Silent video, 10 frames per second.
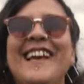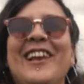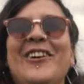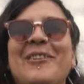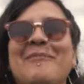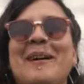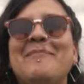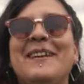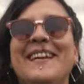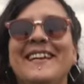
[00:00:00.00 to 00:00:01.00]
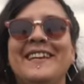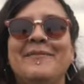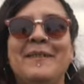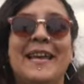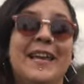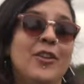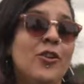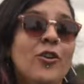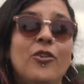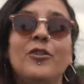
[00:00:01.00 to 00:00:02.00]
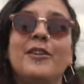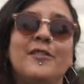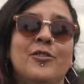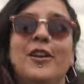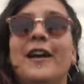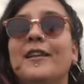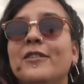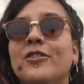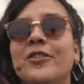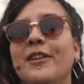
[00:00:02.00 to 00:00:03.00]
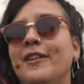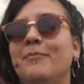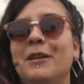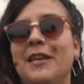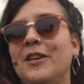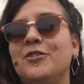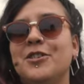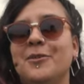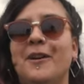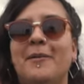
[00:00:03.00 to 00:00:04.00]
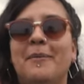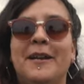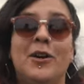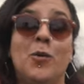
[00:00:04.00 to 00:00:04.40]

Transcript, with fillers: lo que más me, quedó resonando y me quiero llevar para